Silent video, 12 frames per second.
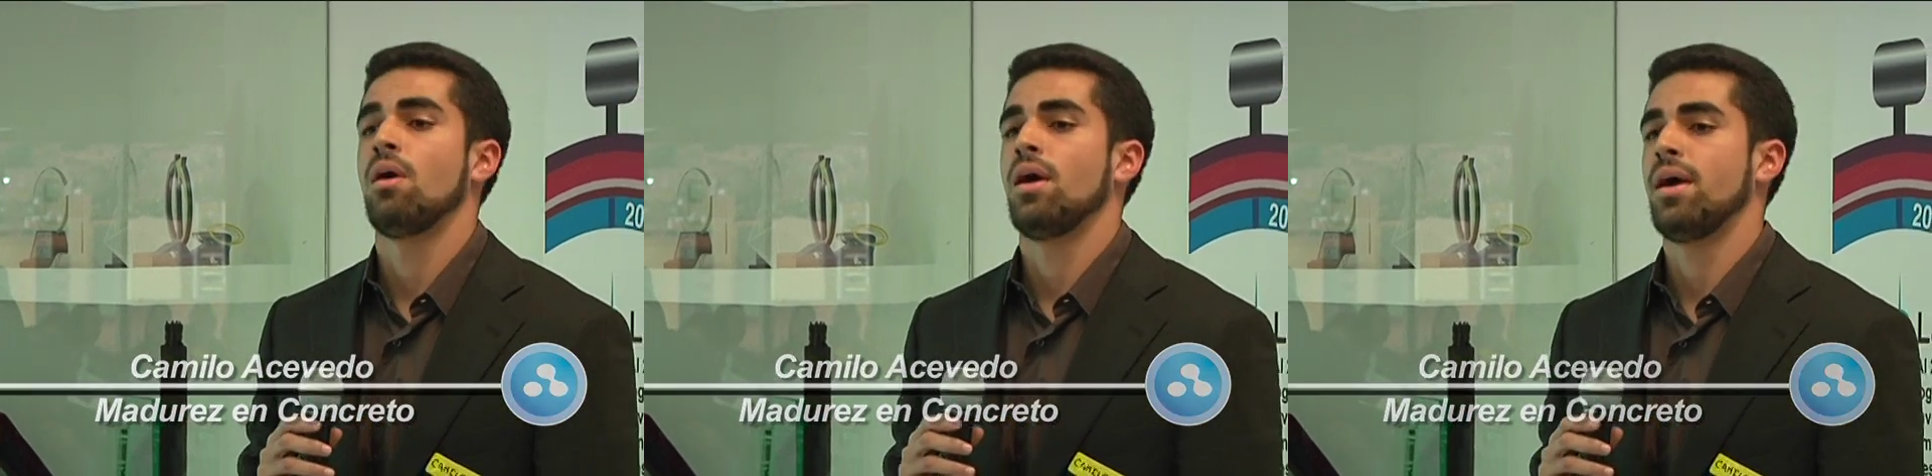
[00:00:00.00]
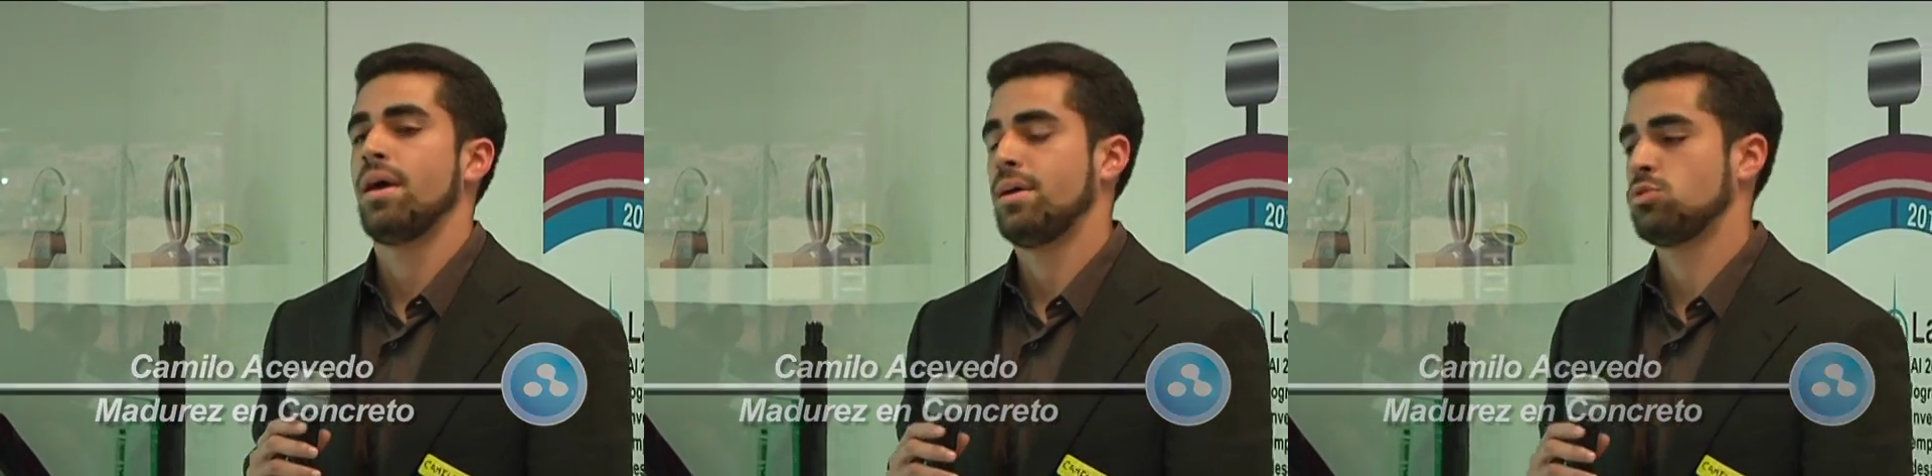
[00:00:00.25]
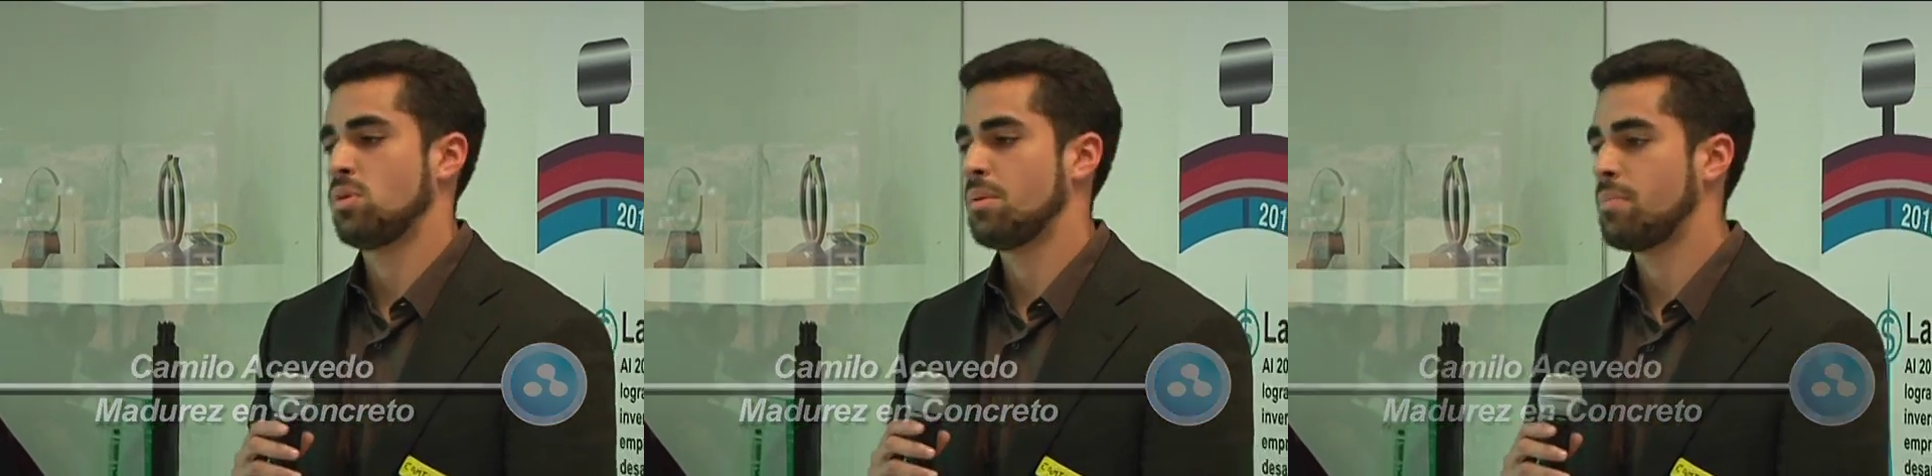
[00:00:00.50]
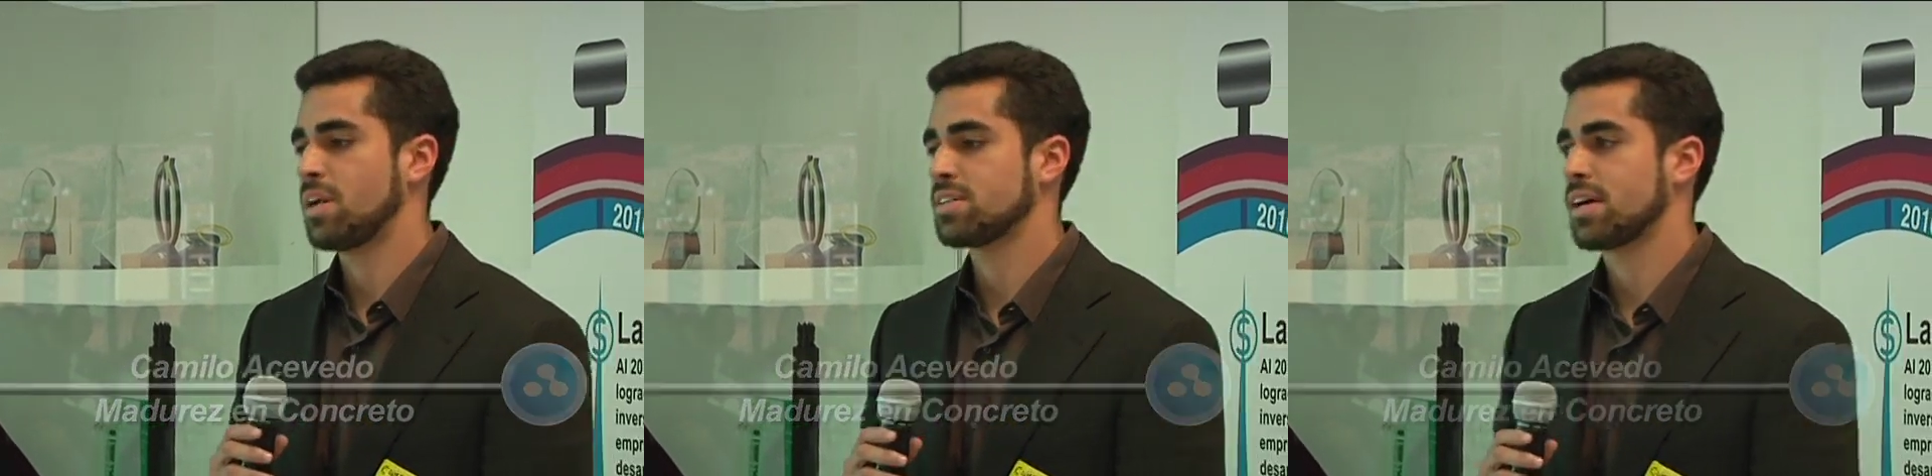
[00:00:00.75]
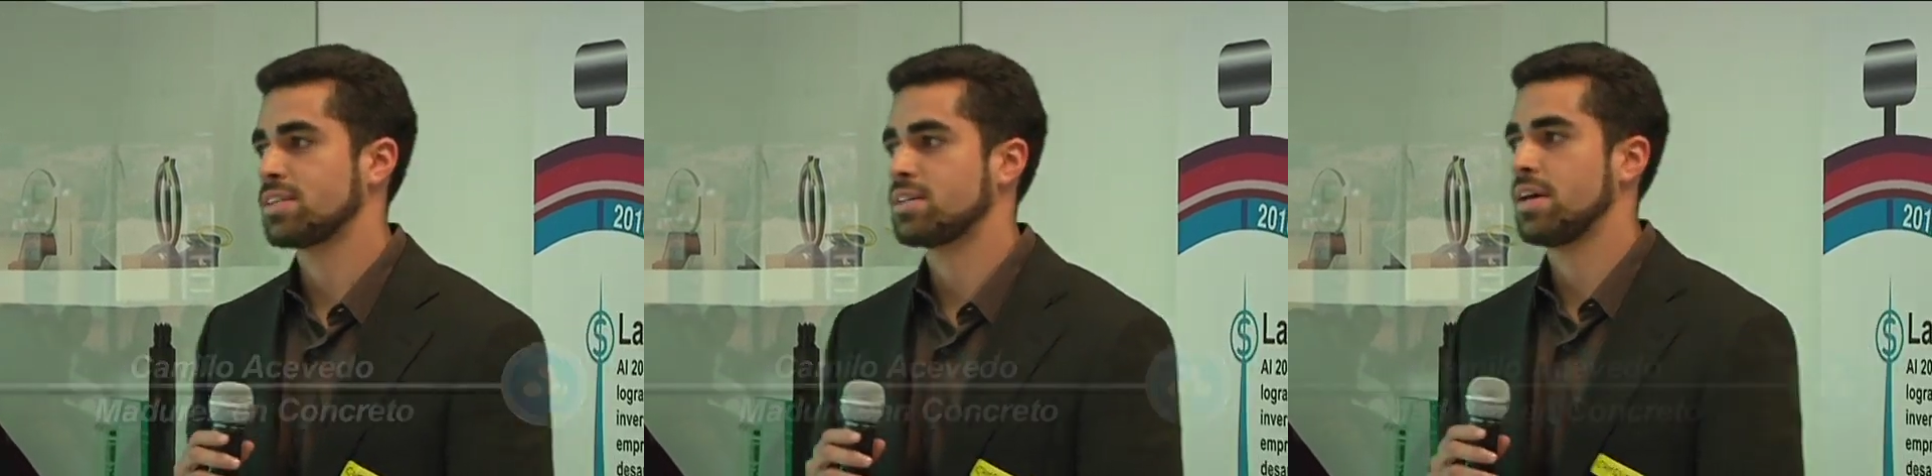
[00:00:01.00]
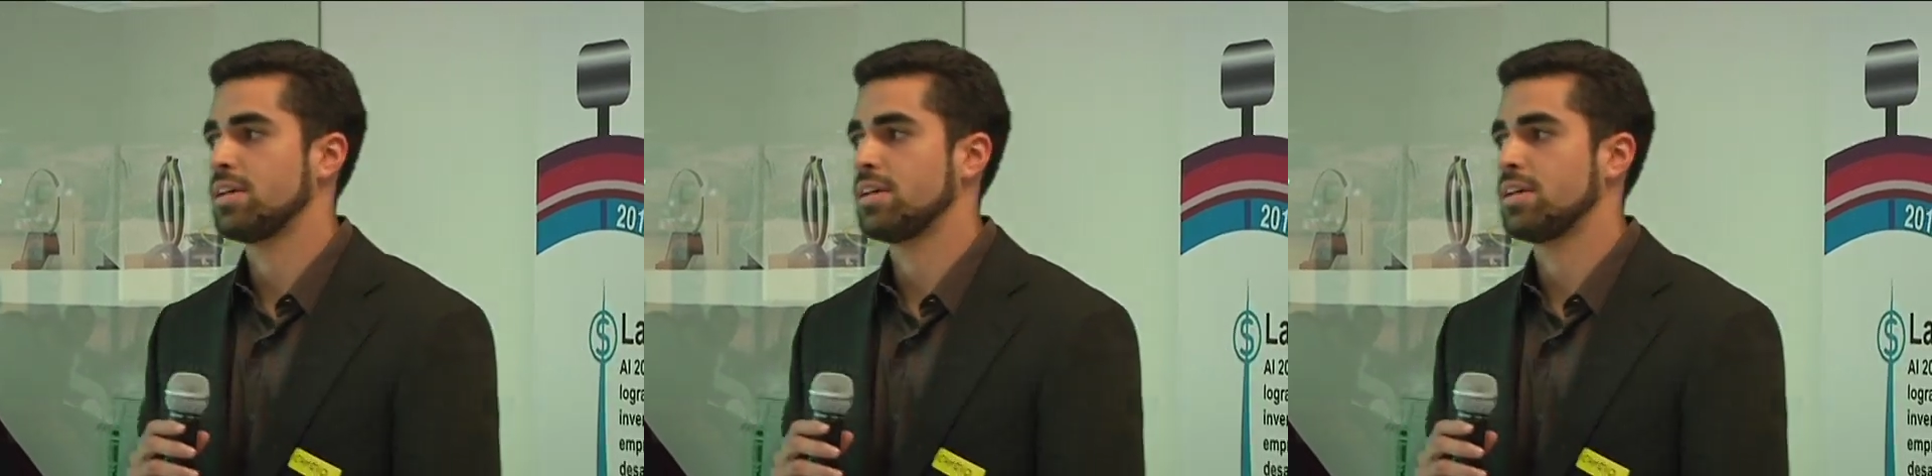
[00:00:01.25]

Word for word: Eh, es una empresa que se